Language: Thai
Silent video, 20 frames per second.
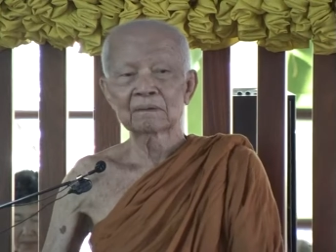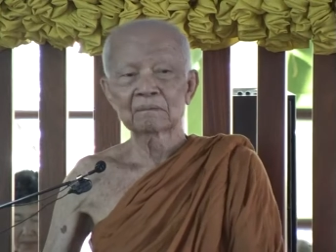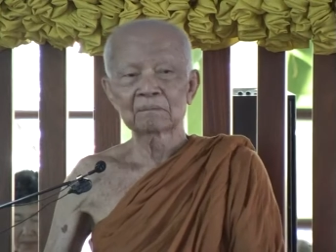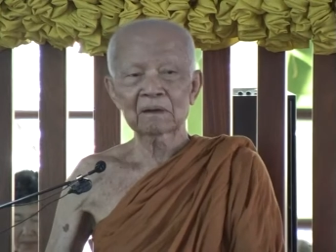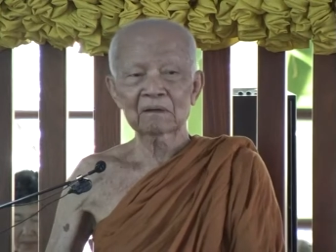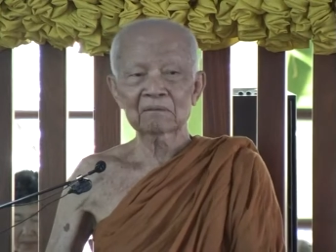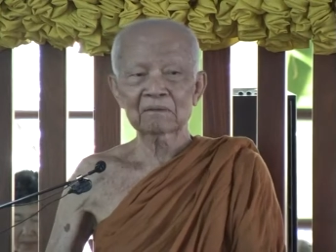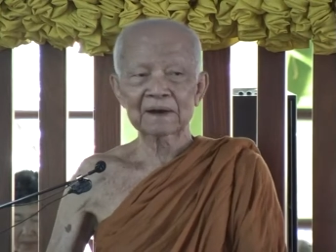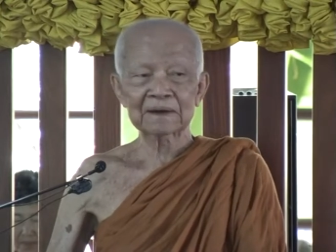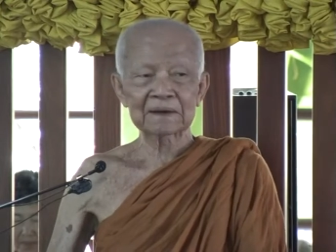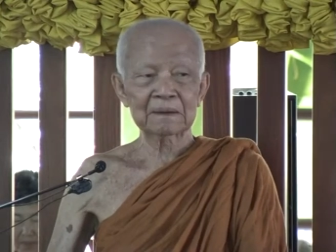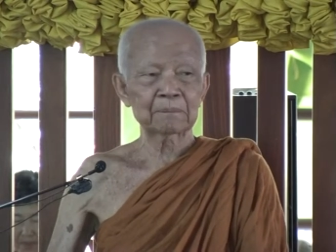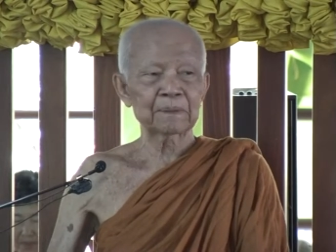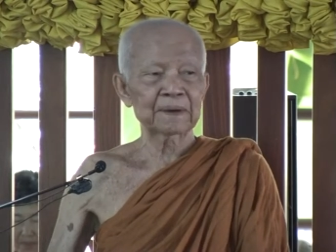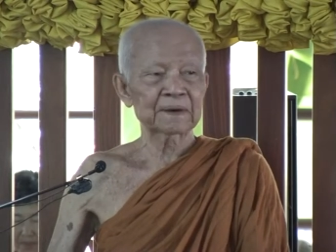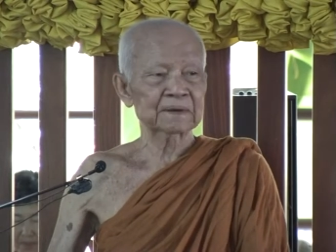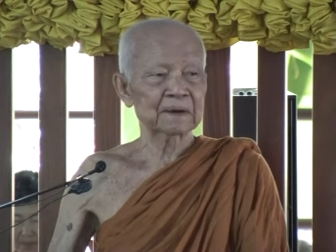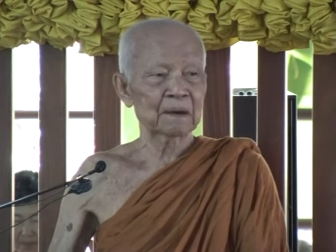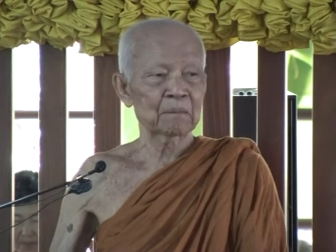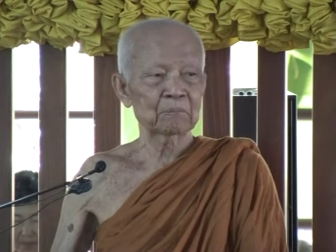ไม่ว่าจะ
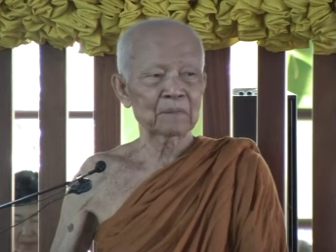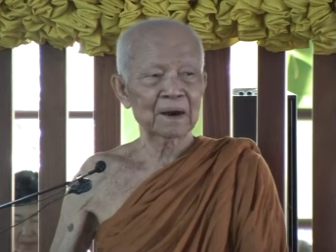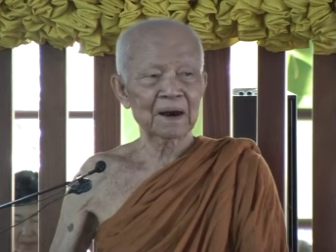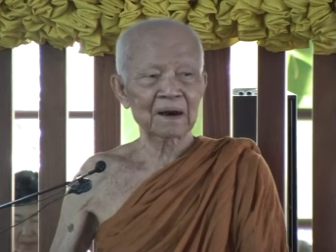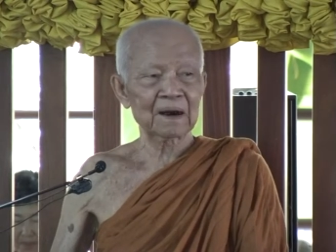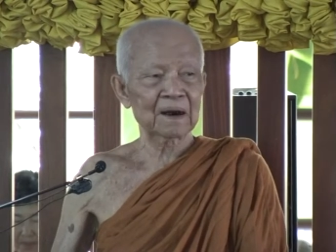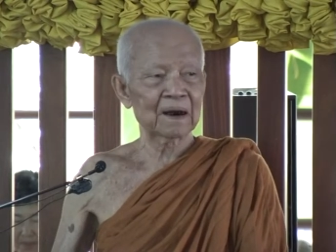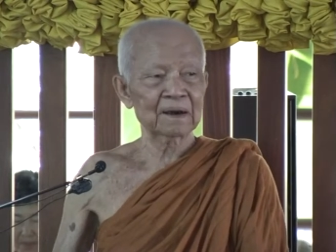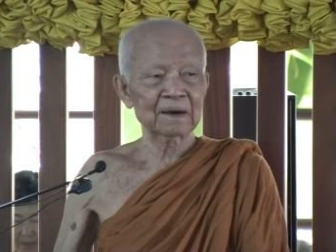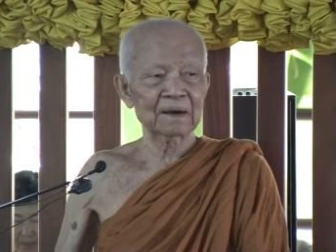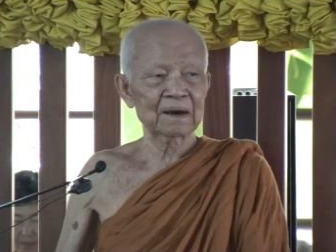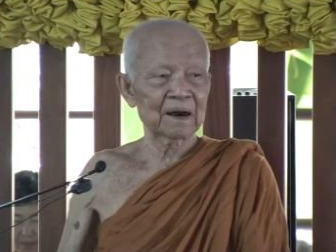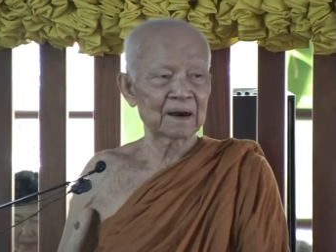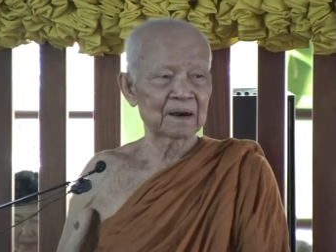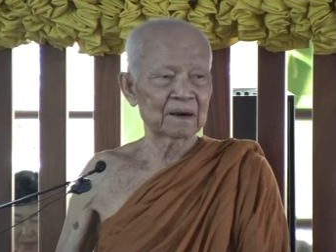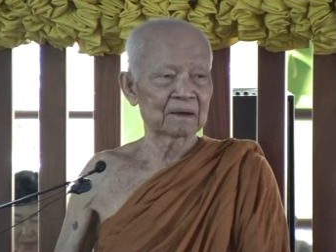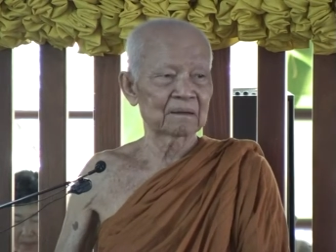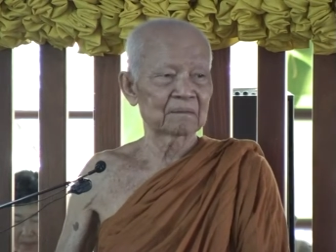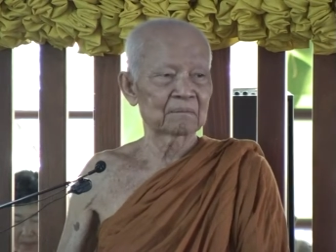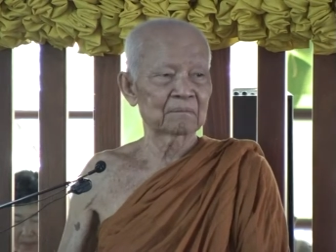เป็นธรรมะขั้นใด
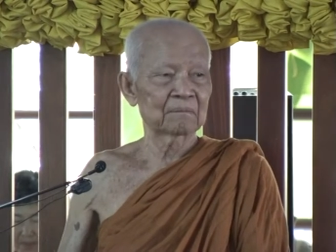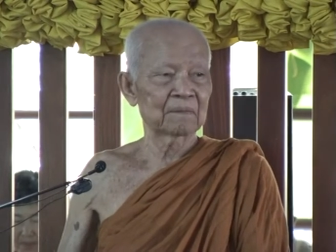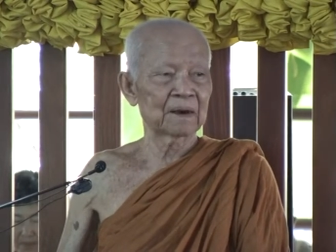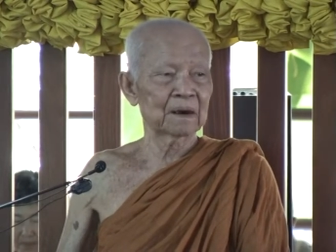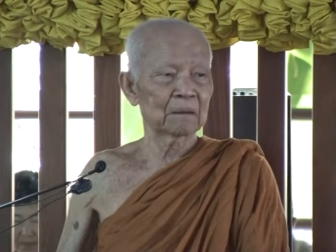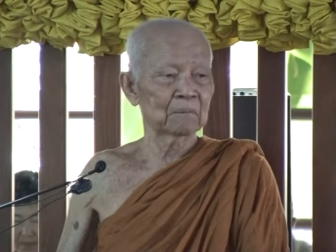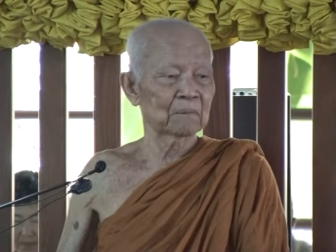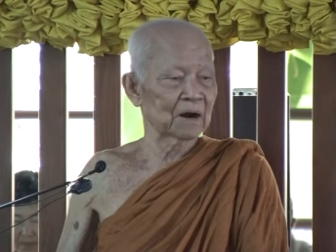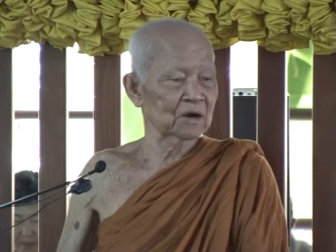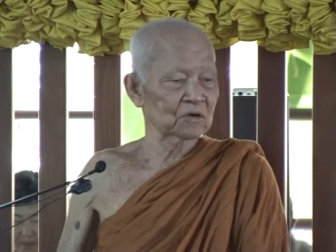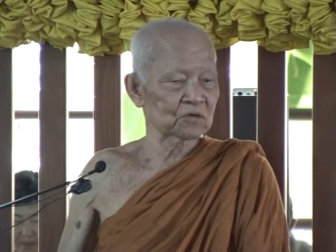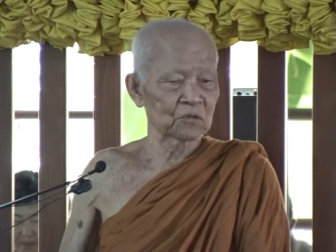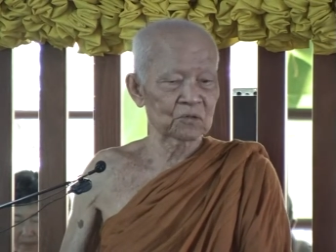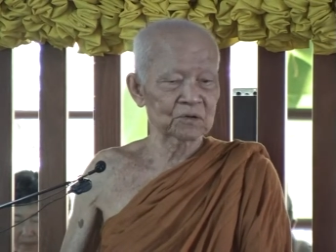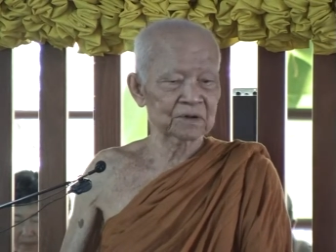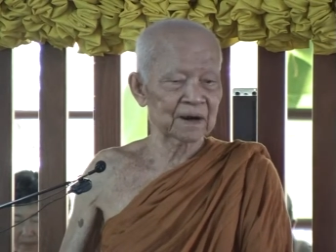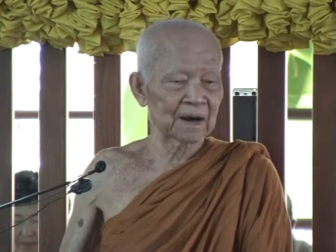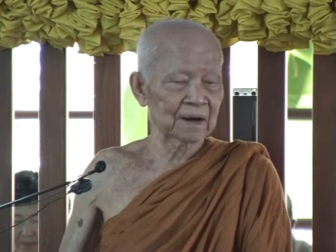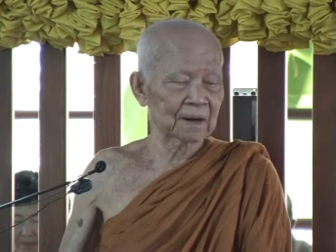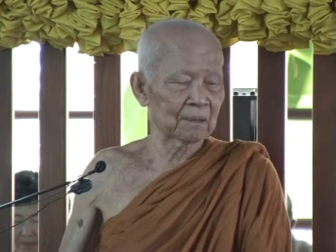ไม่จะมาสน
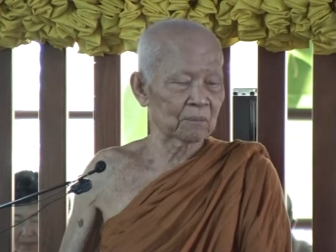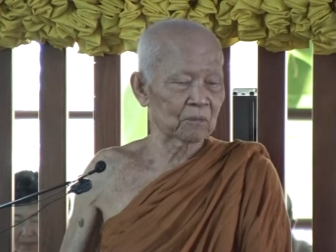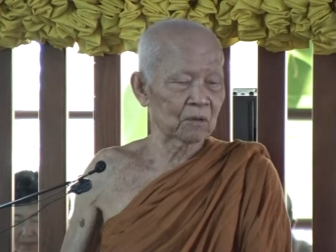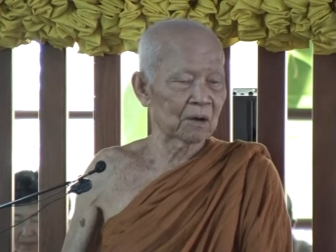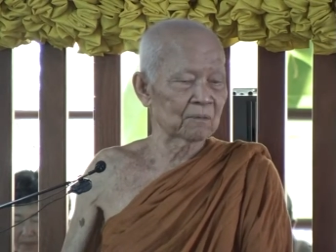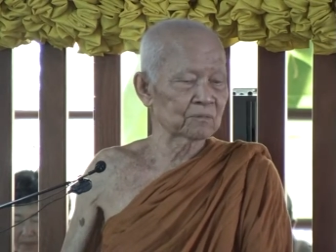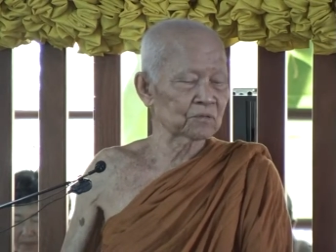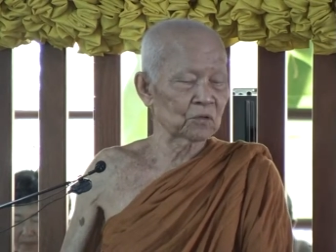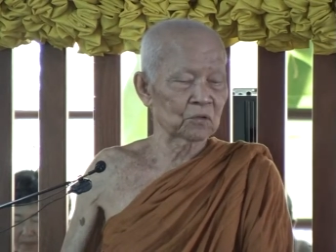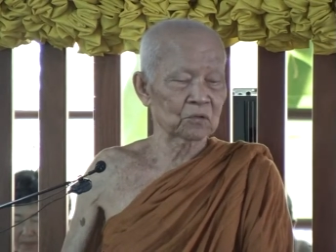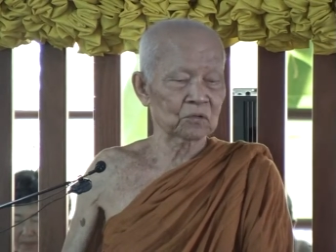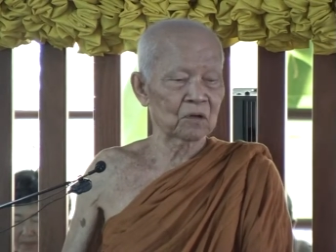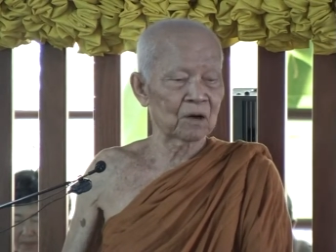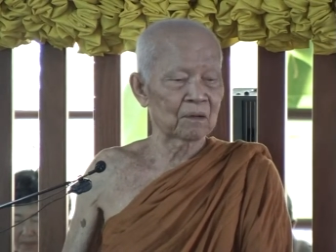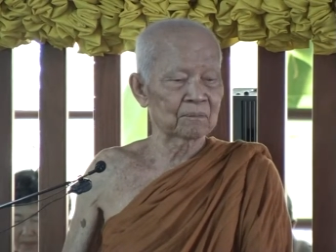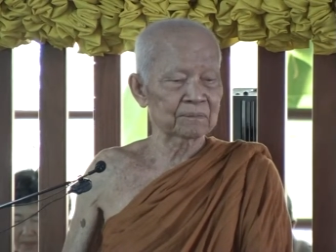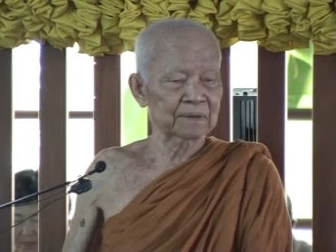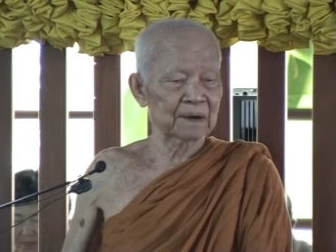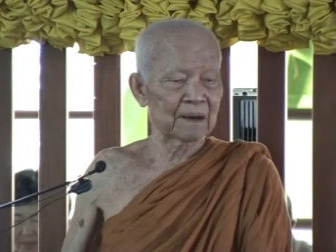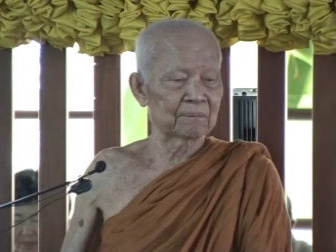ใจกับความจดค
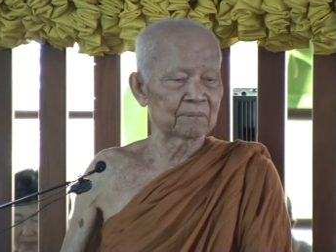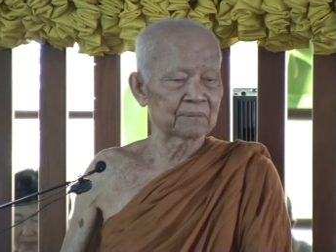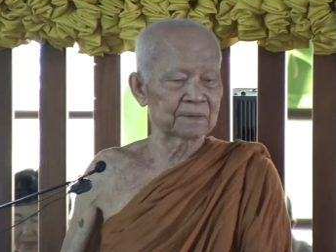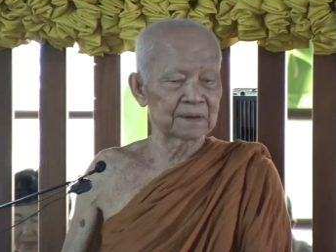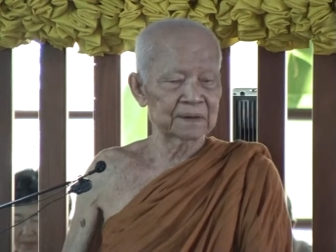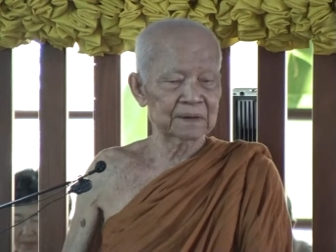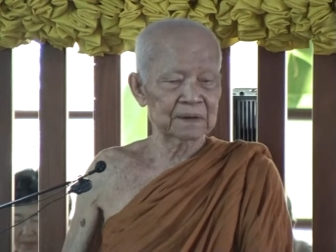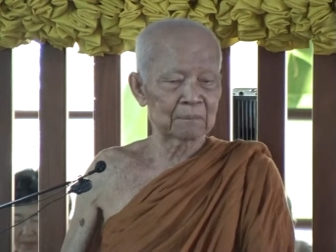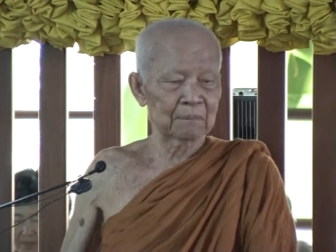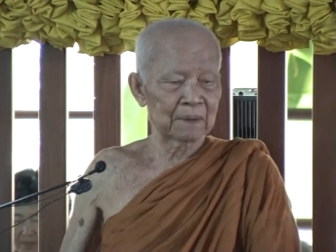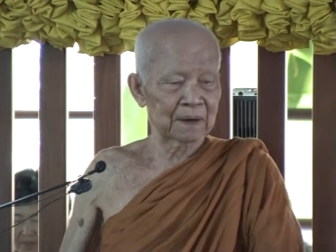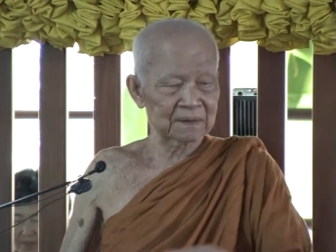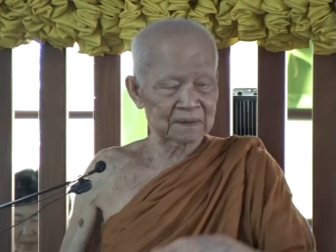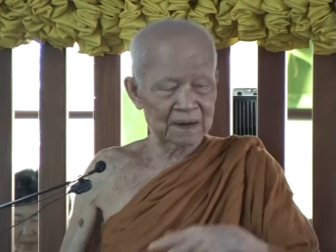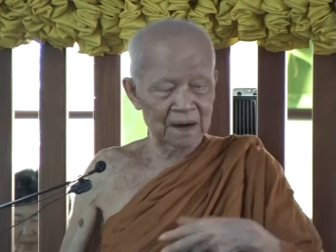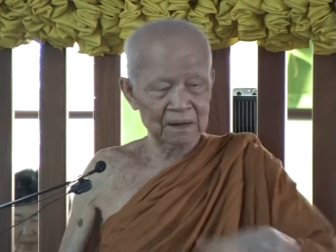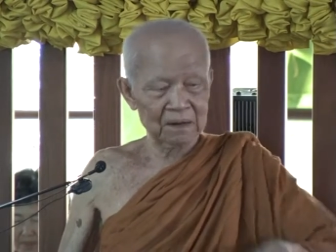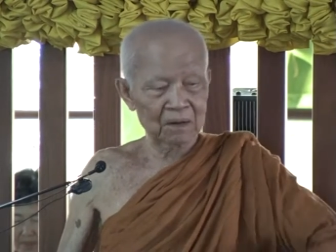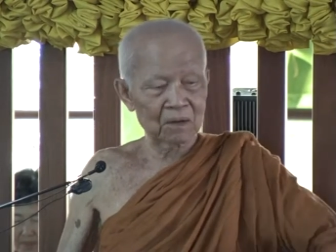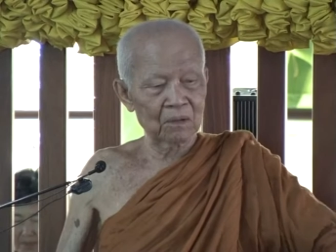วามจำที่จะมา
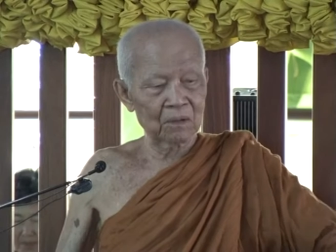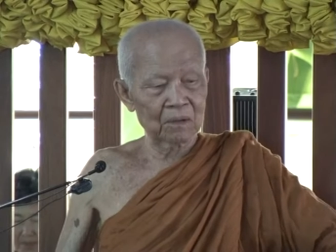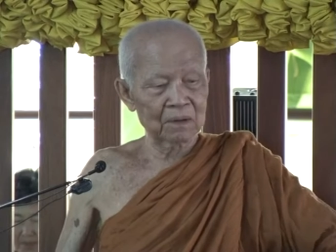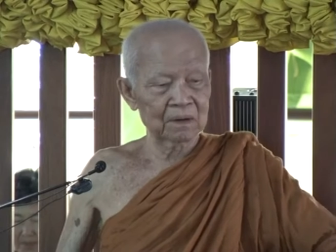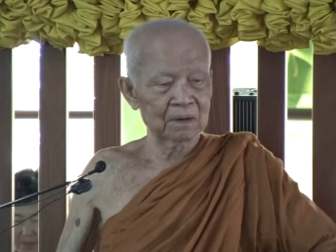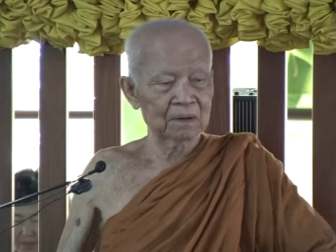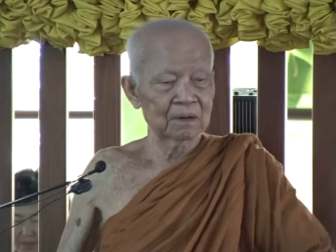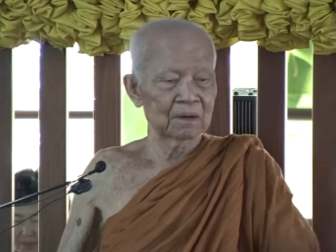ตัดรอน